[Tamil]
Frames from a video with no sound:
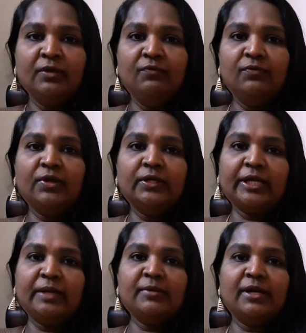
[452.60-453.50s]
இவ்வளோ
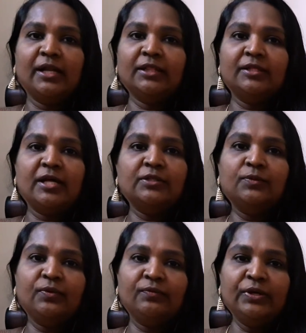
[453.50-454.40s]
டைம் கலந்து தான் அந்த
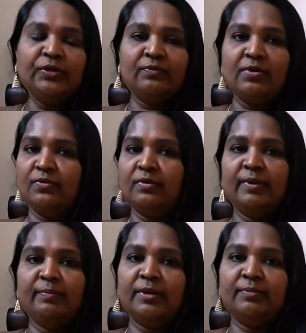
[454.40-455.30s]
ஒரு வீடியோவை அவங்க
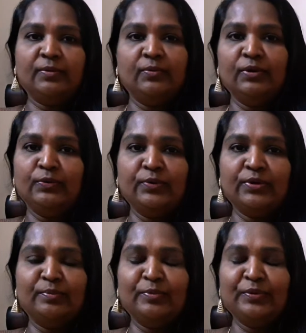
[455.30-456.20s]
ப்ரிப்பேர் பண்ணி உங்களுக்கு
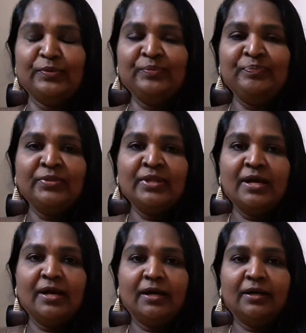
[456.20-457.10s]
கொடுக்க முடியும்
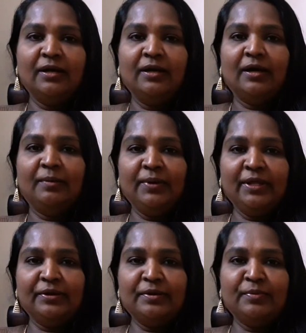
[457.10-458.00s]
அப்படி
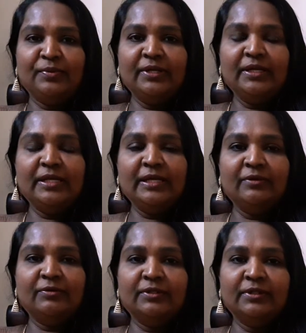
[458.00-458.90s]
இருக்கும்போது
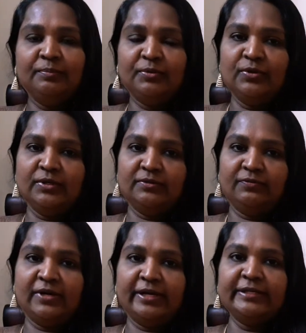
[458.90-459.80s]
நீங்கள் வந்து இப்போ ஒரு
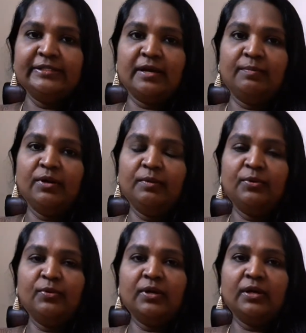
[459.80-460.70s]
ஃபார் எக்ஸாம்பிள்
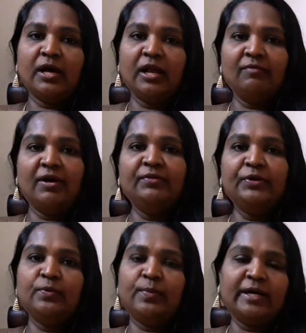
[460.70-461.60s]
இப்போ ஒரு ஹல்வா
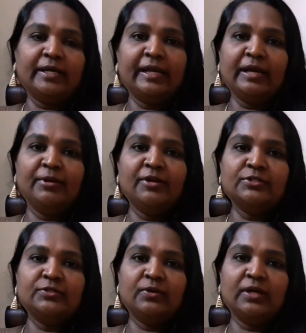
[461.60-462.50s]
வீடியோ பார்க்குறீங்க அப்படின்னு
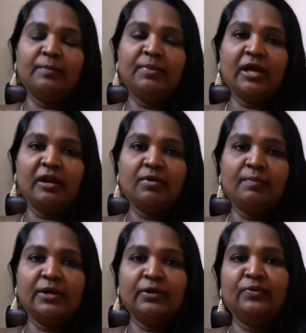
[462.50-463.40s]
வச்சுக்கோங்க எப்படி ஹல்வா
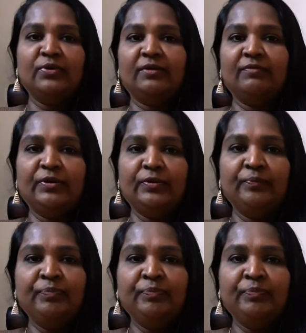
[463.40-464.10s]
பண்ணணுன்ற வீடியோ